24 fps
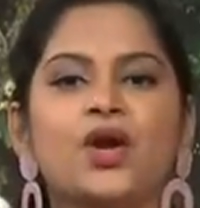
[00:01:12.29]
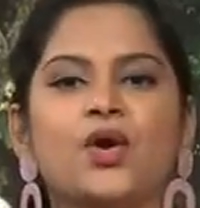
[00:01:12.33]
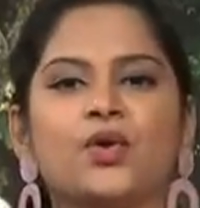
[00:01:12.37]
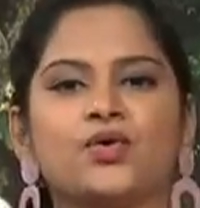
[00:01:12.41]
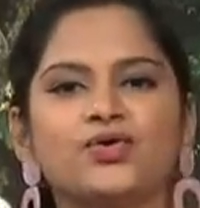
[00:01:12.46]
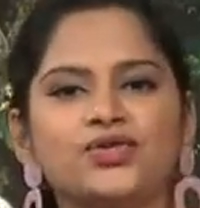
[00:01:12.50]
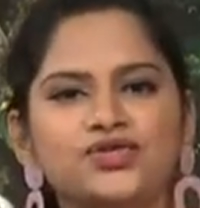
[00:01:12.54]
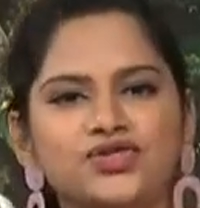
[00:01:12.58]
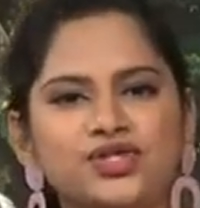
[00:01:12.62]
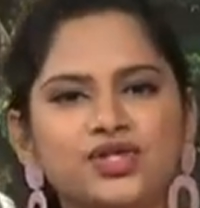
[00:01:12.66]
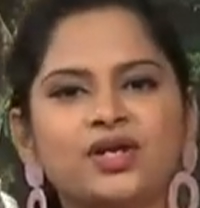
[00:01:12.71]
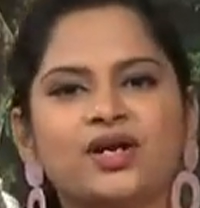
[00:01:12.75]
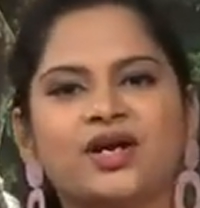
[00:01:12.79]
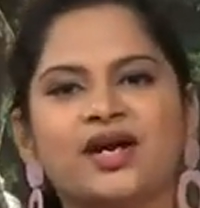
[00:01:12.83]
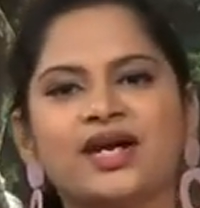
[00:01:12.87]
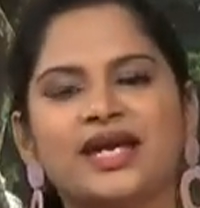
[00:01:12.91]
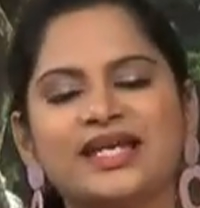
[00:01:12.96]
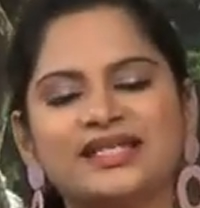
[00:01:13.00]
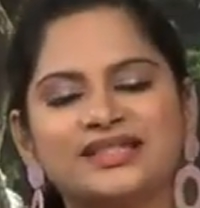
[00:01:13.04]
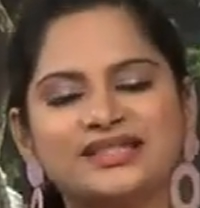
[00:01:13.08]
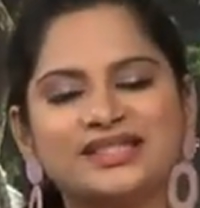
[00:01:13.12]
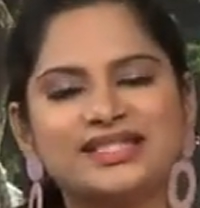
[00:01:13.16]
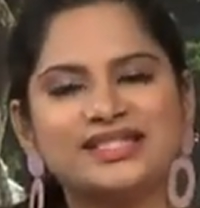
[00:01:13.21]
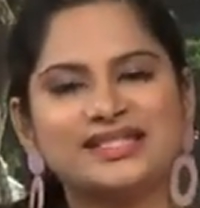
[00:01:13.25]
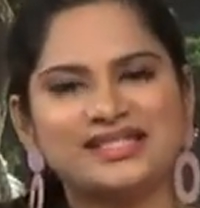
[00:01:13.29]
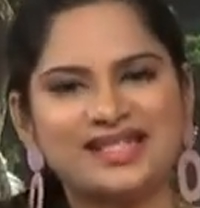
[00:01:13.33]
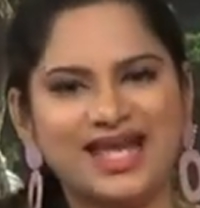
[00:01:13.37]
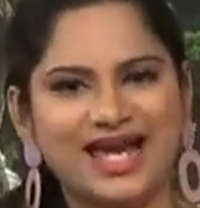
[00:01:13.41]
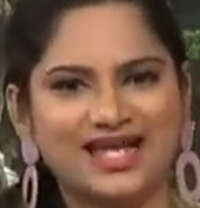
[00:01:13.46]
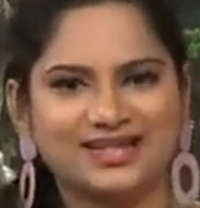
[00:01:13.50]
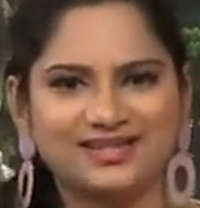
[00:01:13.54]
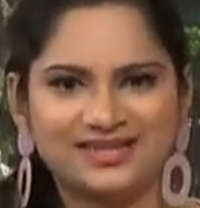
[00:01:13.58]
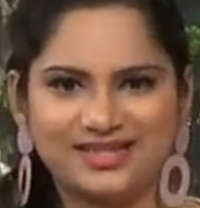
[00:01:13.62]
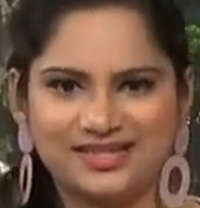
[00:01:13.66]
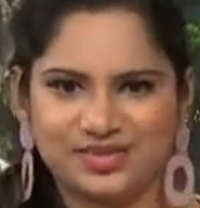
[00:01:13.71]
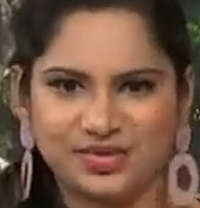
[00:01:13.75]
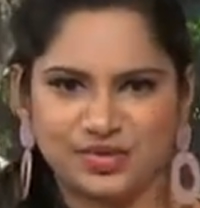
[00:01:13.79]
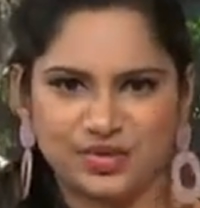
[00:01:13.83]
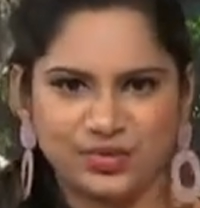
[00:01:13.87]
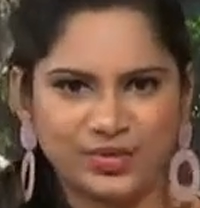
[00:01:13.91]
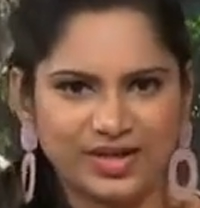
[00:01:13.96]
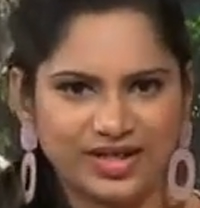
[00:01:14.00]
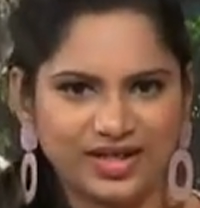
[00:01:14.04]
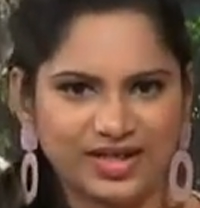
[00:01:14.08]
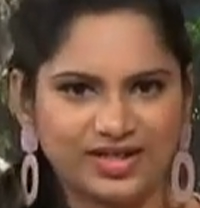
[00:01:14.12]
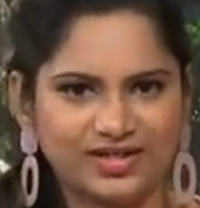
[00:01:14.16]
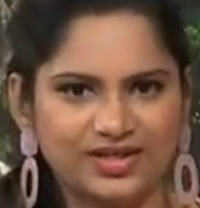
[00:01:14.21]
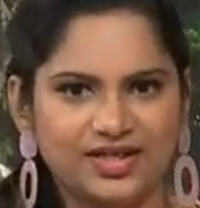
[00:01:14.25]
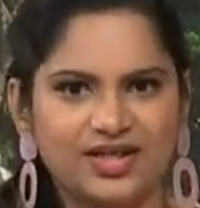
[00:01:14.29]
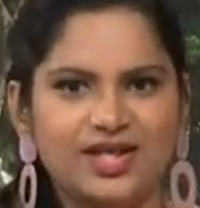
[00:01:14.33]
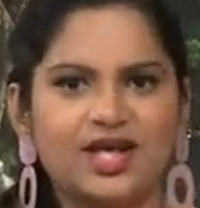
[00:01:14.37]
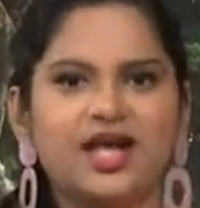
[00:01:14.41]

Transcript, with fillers: కొంచెంగా ఏదైనా స్నాక్ తీసుకుని వెళ్ళాలి